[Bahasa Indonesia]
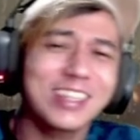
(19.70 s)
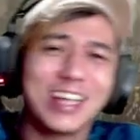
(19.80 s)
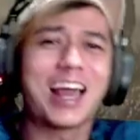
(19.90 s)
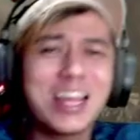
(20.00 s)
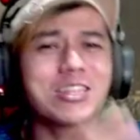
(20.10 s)

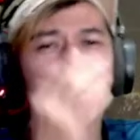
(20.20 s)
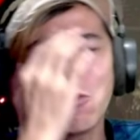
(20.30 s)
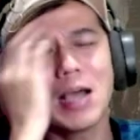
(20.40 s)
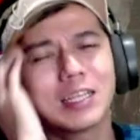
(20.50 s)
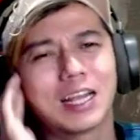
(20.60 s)
Kalian tahu
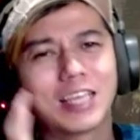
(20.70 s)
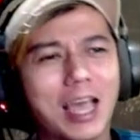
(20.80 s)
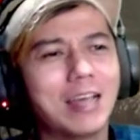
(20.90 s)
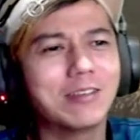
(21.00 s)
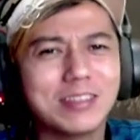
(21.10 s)
banget lah
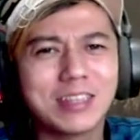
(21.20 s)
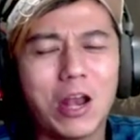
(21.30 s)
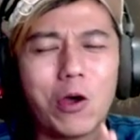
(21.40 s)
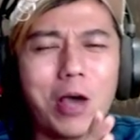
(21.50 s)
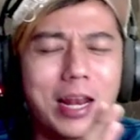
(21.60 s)
ya,
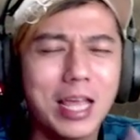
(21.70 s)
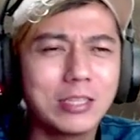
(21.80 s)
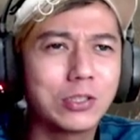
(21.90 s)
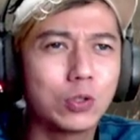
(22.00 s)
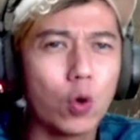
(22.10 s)
kalau
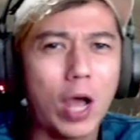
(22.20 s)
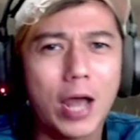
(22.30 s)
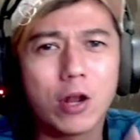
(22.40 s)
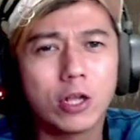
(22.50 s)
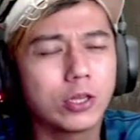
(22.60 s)
kalian suka
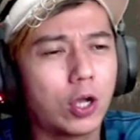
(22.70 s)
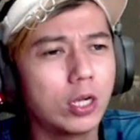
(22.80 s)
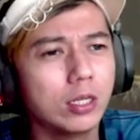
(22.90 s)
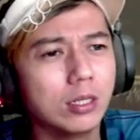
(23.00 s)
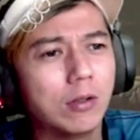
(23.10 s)

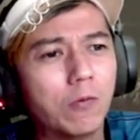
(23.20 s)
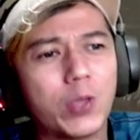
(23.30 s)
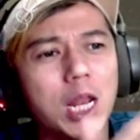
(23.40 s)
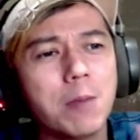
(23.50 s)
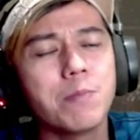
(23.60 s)
nonton
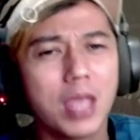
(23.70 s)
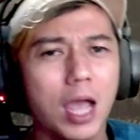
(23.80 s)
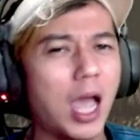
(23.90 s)
filmnya,